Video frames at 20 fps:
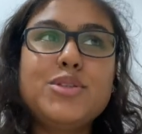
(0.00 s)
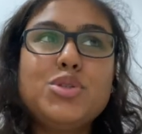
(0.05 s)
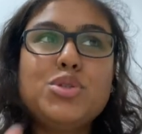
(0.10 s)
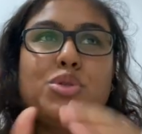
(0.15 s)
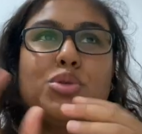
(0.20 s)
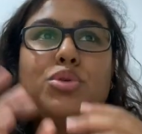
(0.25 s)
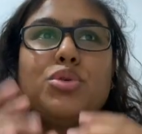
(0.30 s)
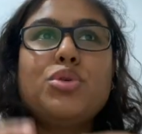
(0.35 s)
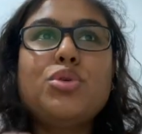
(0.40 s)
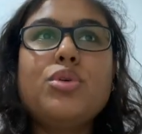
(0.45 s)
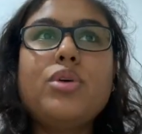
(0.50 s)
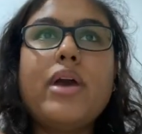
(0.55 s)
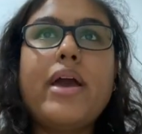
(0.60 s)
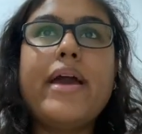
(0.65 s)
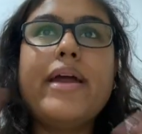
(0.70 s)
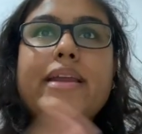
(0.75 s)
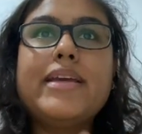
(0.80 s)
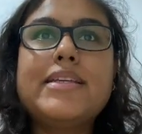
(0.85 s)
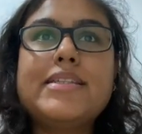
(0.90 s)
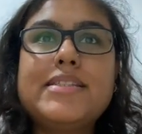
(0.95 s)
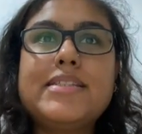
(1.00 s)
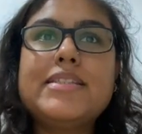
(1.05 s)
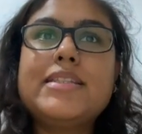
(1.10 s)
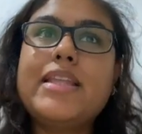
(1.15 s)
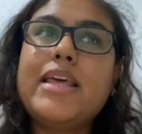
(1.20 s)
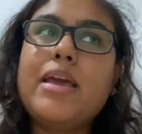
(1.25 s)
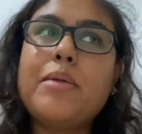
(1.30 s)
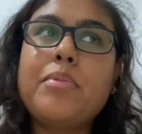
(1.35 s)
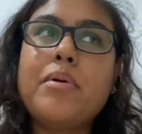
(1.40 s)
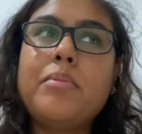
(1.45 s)
Çünkü her
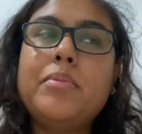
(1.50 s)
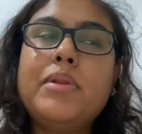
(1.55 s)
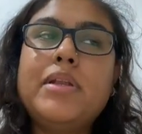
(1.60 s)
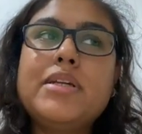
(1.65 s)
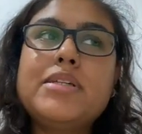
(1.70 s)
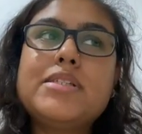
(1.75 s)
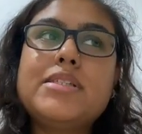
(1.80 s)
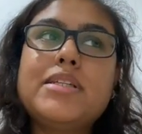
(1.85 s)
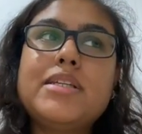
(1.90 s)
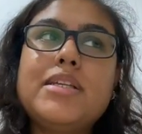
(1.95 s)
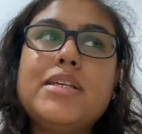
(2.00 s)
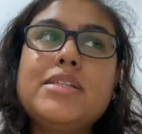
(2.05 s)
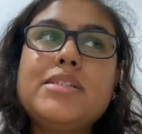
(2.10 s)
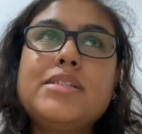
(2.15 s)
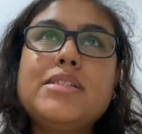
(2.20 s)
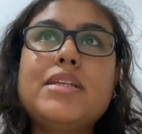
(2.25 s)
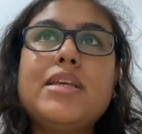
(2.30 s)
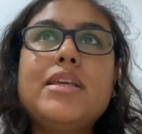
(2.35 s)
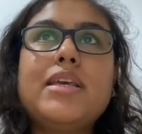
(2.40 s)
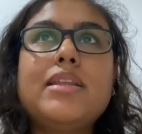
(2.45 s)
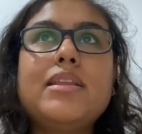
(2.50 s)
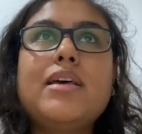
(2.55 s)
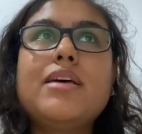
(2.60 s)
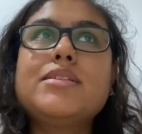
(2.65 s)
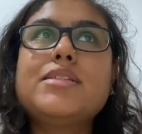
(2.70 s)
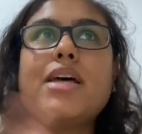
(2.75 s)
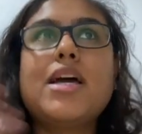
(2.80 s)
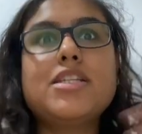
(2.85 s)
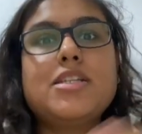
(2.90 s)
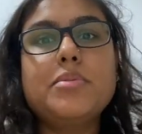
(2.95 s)
ikisinde yapabilirsiniz ya da
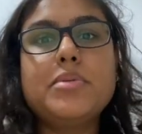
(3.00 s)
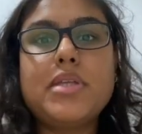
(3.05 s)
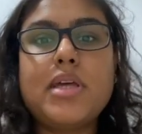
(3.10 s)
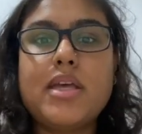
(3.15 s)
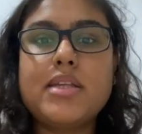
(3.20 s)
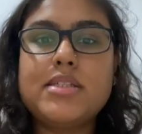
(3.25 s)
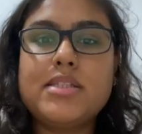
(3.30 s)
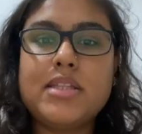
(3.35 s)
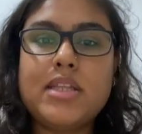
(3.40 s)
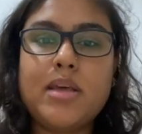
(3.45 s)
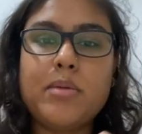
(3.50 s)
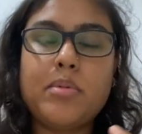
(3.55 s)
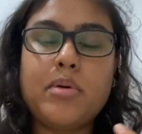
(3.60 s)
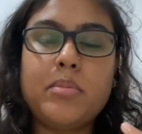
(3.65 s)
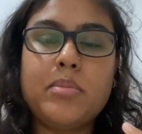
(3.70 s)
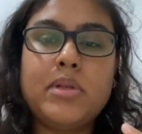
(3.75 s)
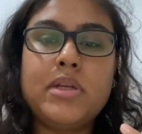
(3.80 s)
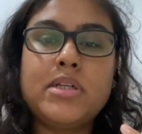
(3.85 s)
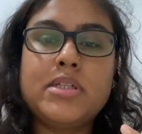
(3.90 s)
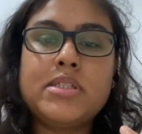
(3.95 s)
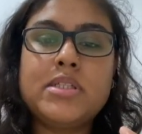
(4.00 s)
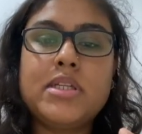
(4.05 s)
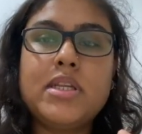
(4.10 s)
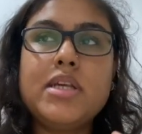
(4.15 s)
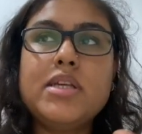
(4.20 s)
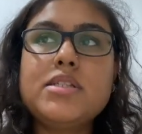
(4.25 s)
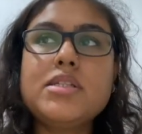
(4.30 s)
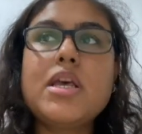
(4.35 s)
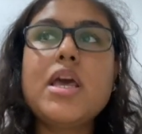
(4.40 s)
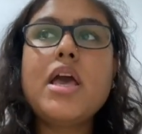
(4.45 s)
sadece bir tanesinde
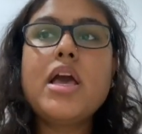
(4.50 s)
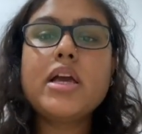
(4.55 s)
yapabilirsiniz.